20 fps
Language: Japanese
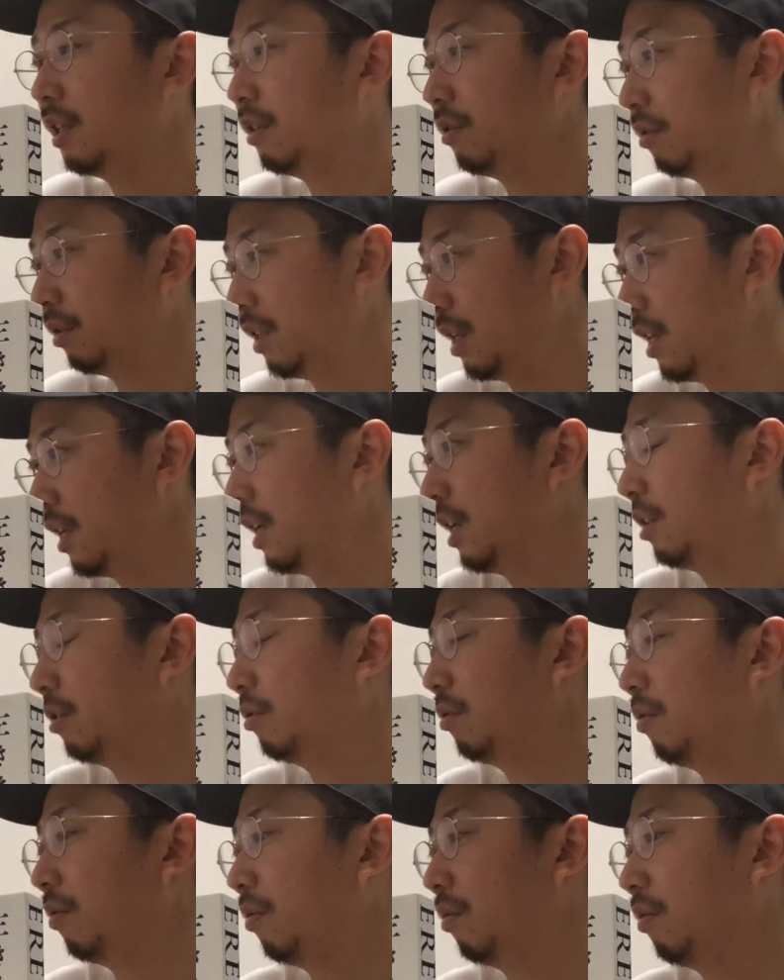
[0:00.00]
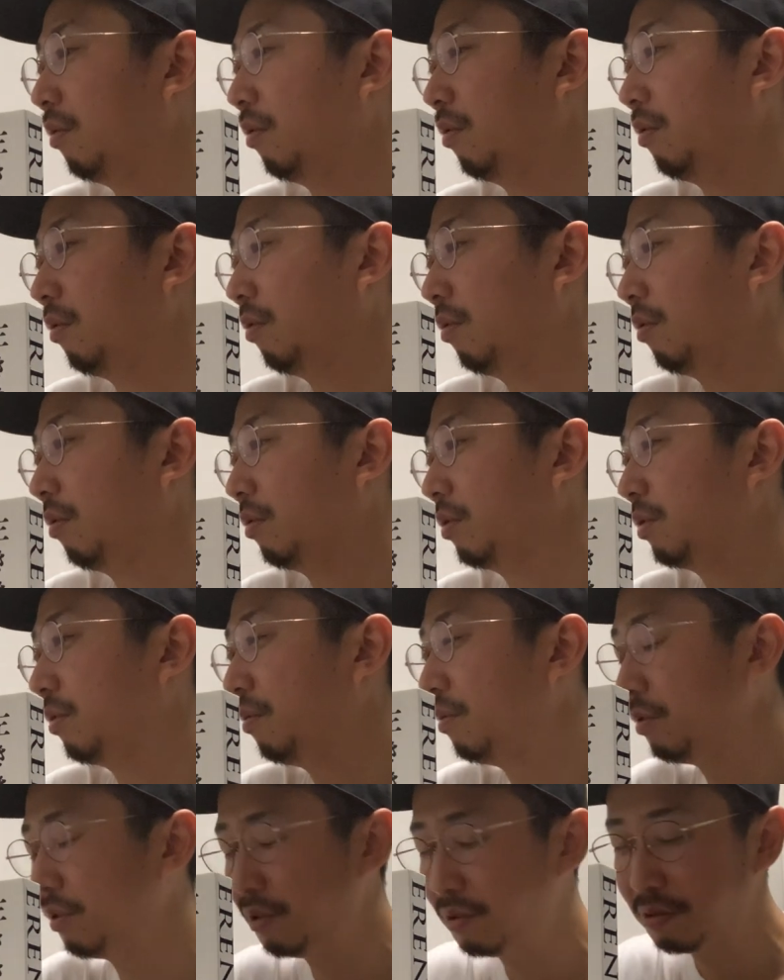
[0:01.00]
ので、えっと、
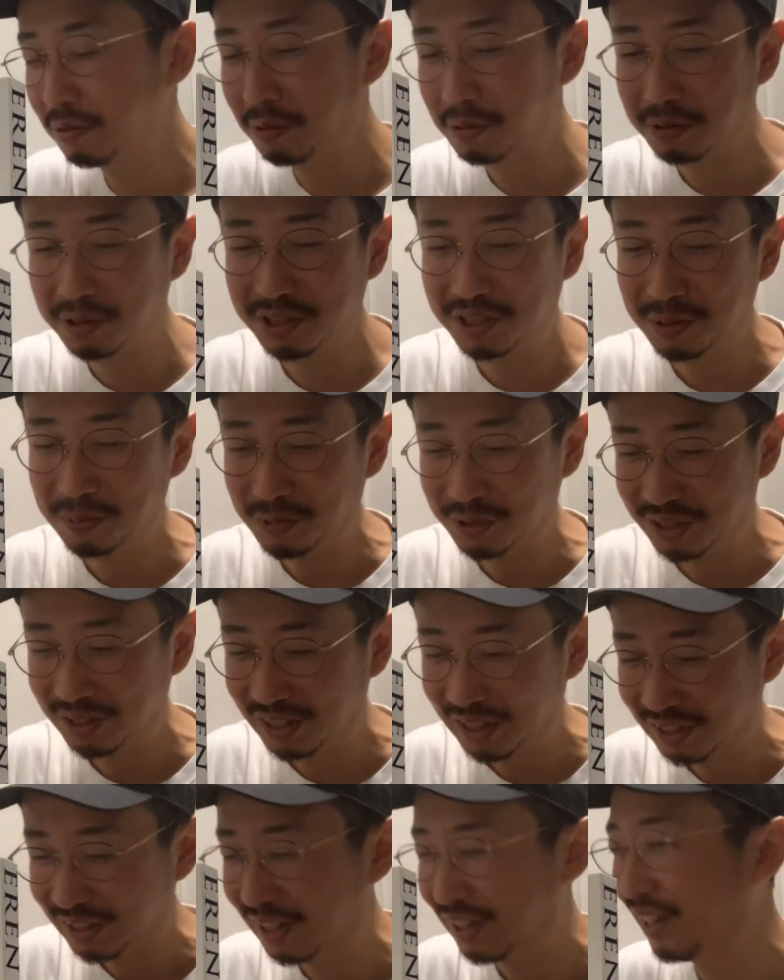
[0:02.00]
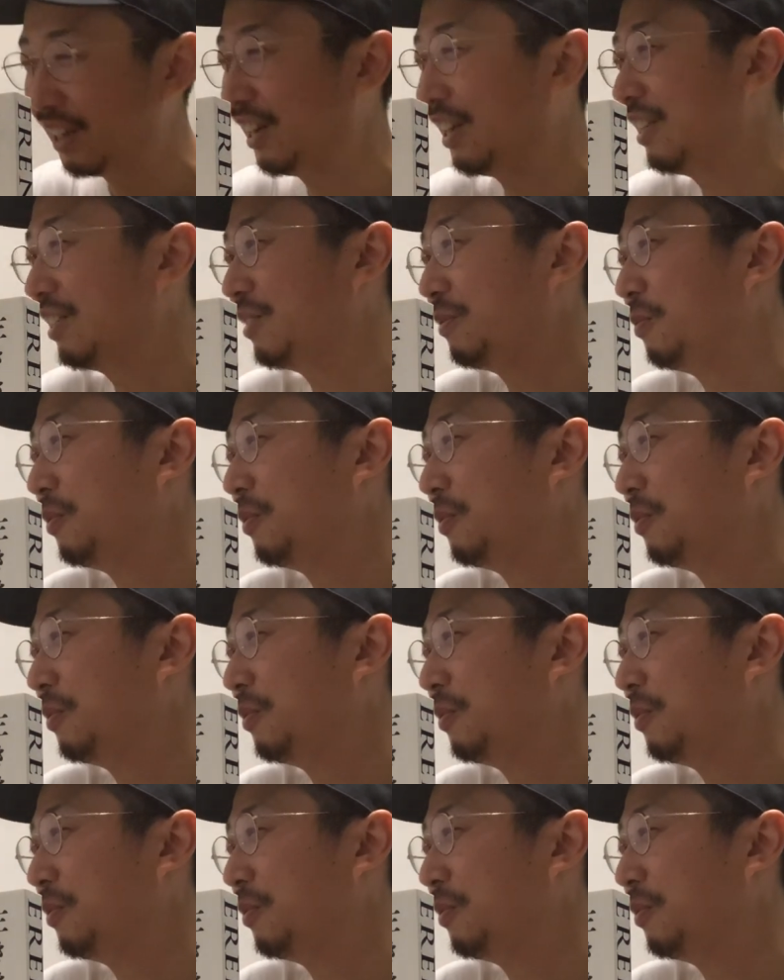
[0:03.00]
そういう告知もしなきゃいけないです。